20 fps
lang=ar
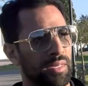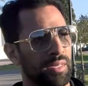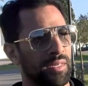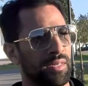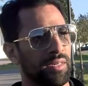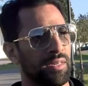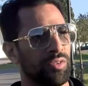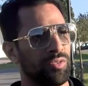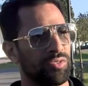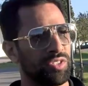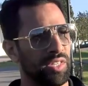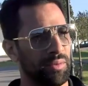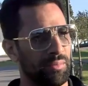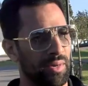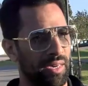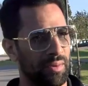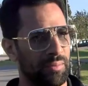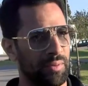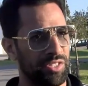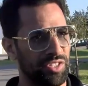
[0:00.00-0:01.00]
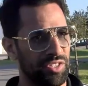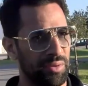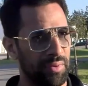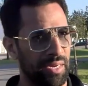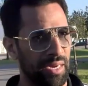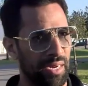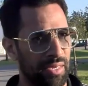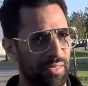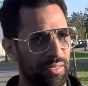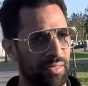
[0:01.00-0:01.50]
اخوتي آه، المغاربه
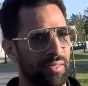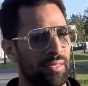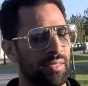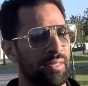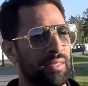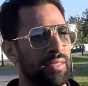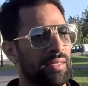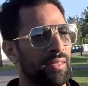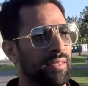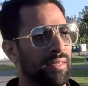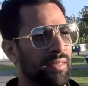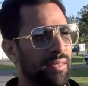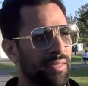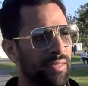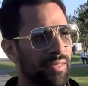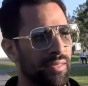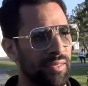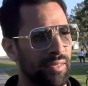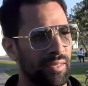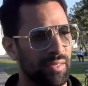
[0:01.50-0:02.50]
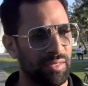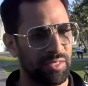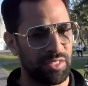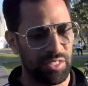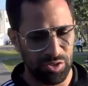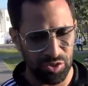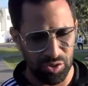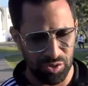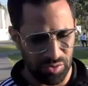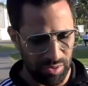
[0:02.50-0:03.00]
جميعا أه
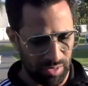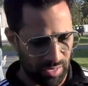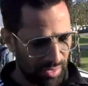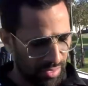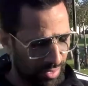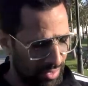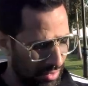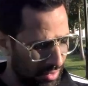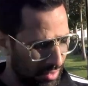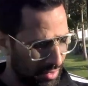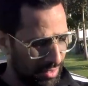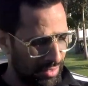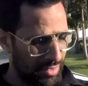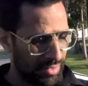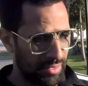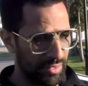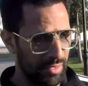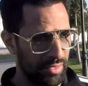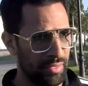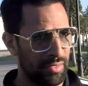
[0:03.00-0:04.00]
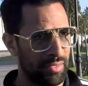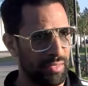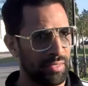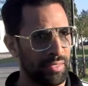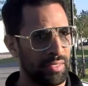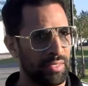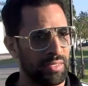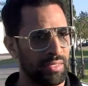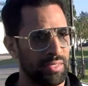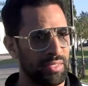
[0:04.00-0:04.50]
تنشكر
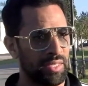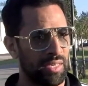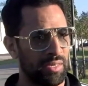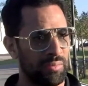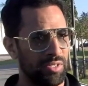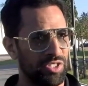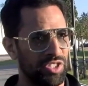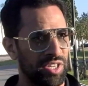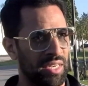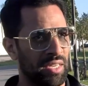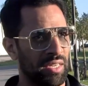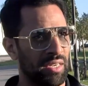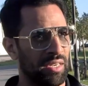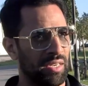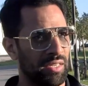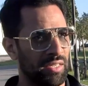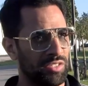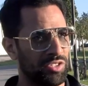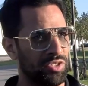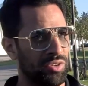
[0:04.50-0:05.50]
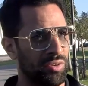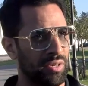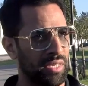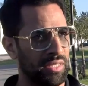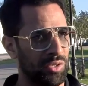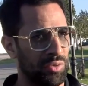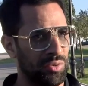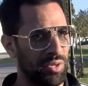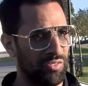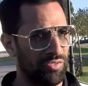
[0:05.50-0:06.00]
صاحب الجلاله الله ينصرو الله
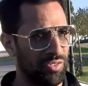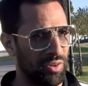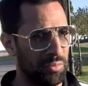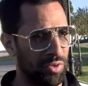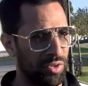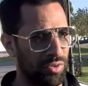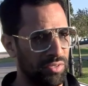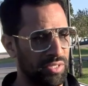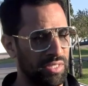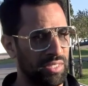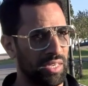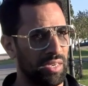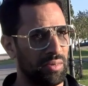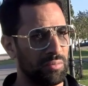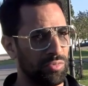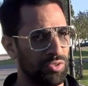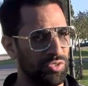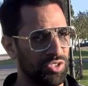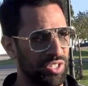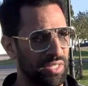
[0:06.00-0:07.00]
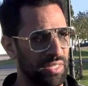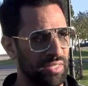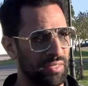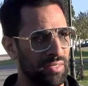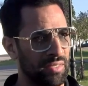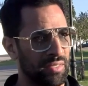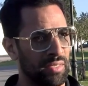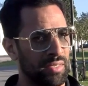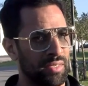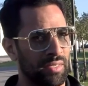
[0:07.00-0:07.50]
يطولنا في عمره السي الحموشي
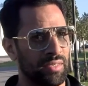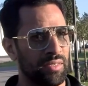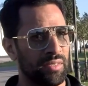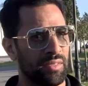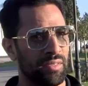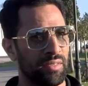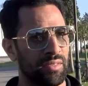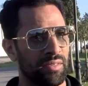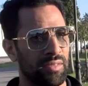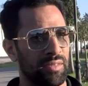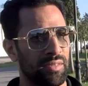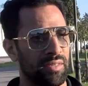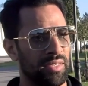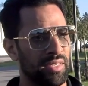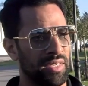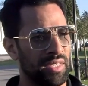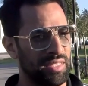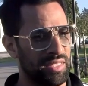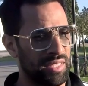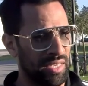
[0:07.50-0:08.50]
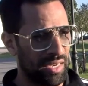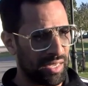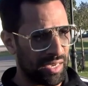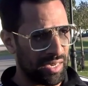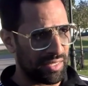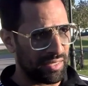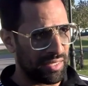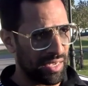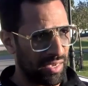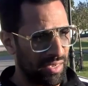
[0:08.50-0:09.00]
أه الناس ديال
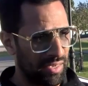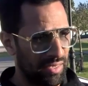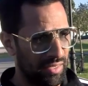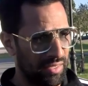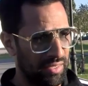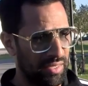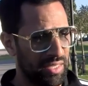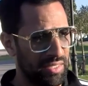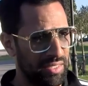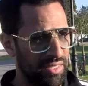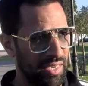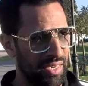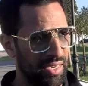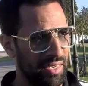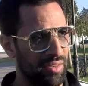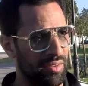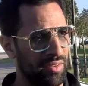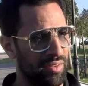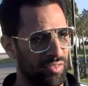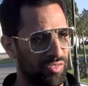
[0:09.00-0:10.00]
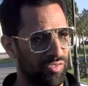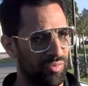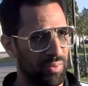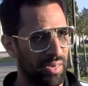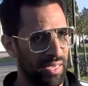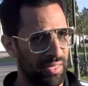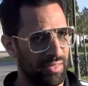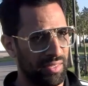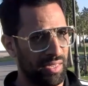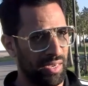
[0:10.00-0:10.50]
القضاء النزيهين في
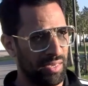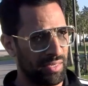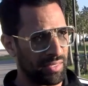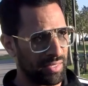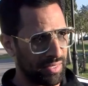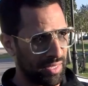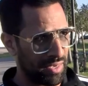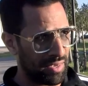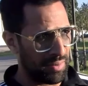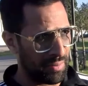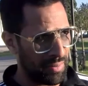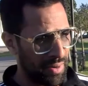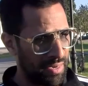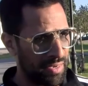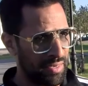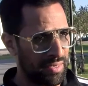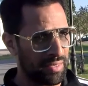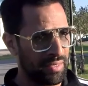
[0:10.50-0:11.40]
بلادنا طيبه